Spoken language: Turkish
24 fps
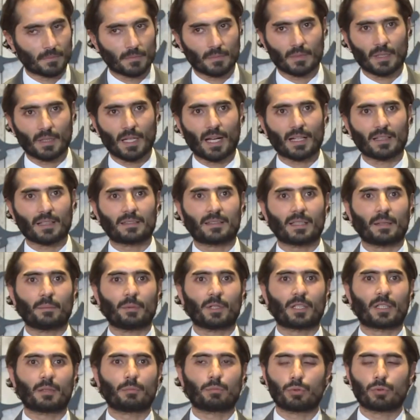Yani
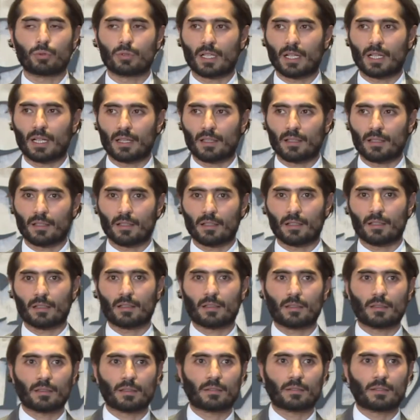tabii ki burada e,
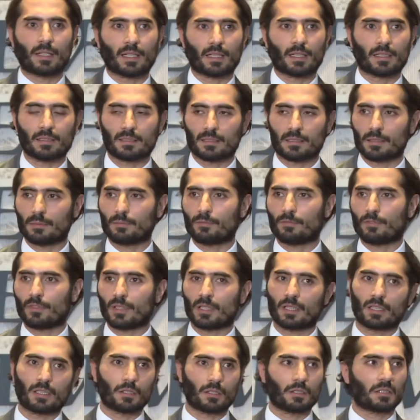tek isim ve
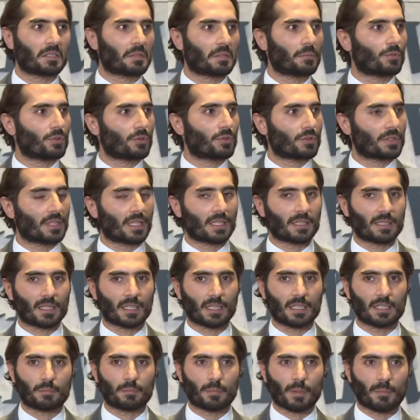iki isim üzerinde
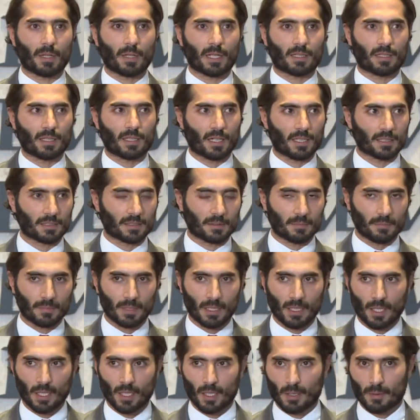gitmemek lazım
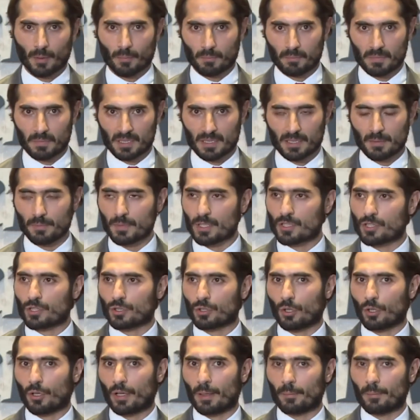bizim
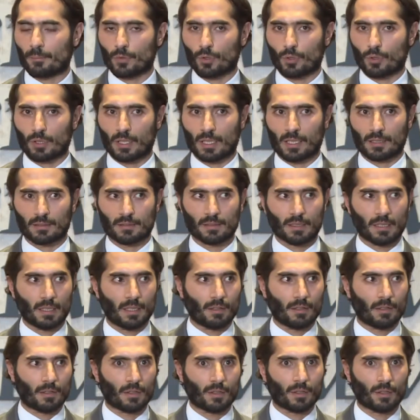için önemli olan
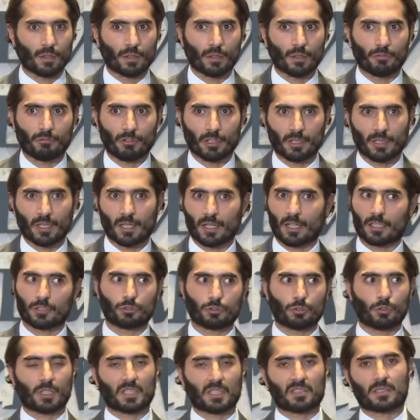e,
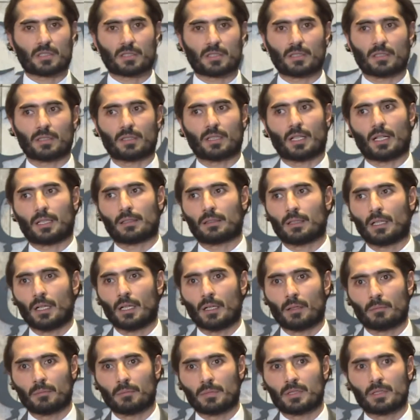federasyon açısından
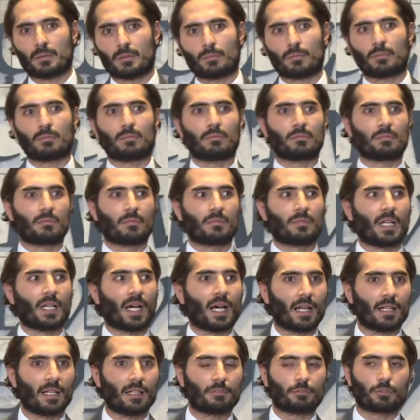bizim
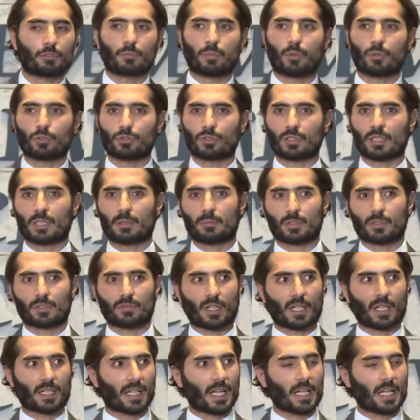değerli futbolcularımız
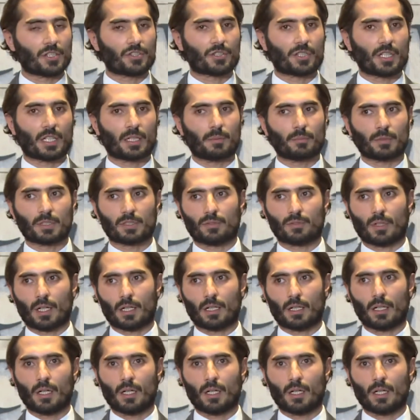var, gençlerimiz var.